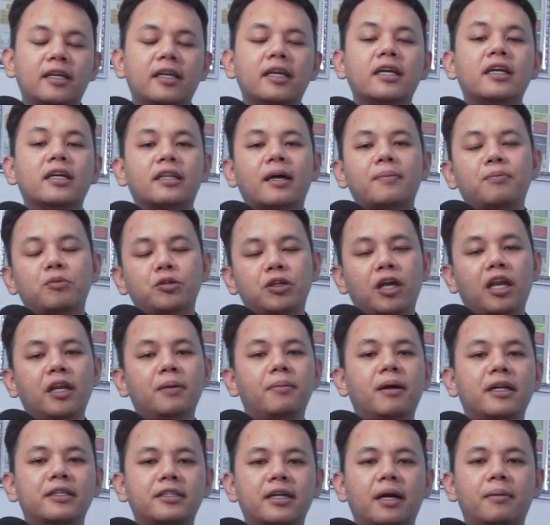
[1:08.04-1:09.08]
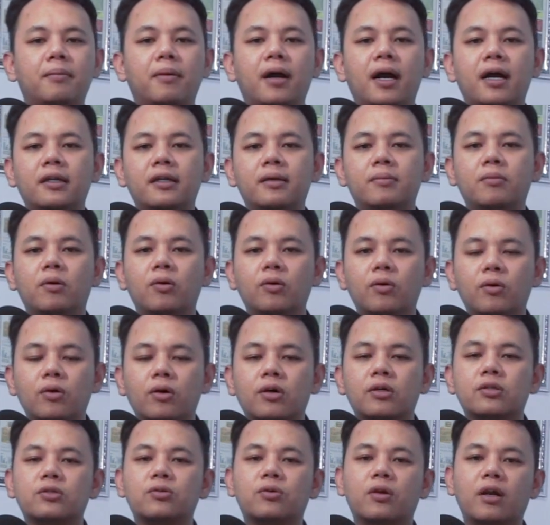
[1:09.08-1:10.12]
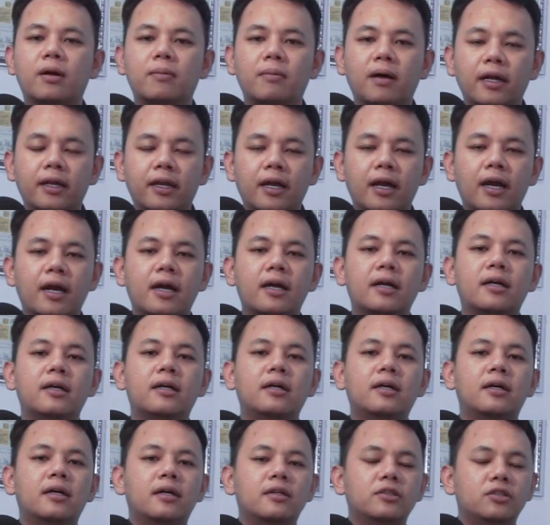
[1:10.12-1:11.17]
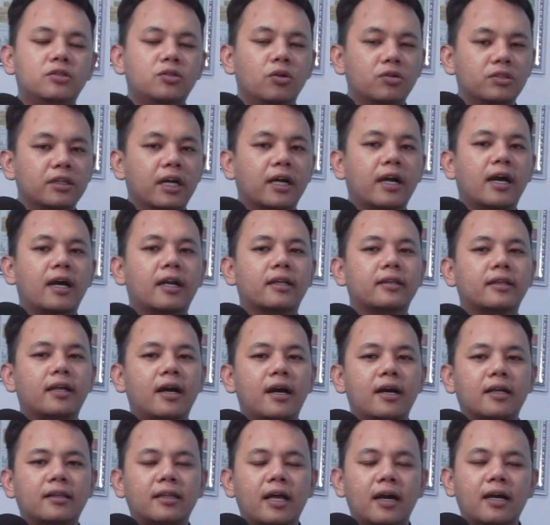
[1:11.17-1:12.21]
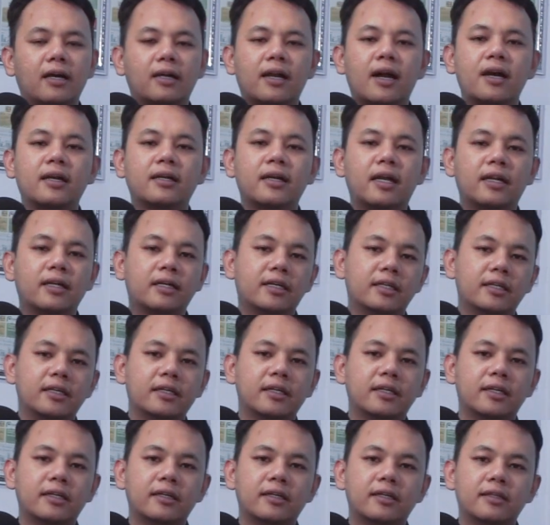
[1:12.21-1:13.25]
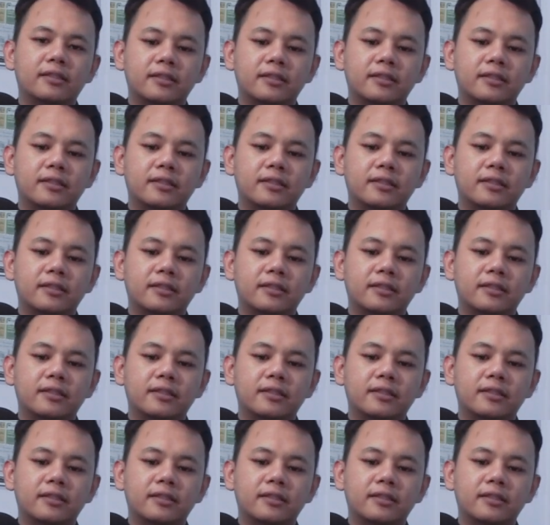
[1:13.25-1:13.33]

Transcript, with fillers: ini kita punya lima cabang di Bogor, Surabaya, Yogyakarta, Tangerang, dan Kediri.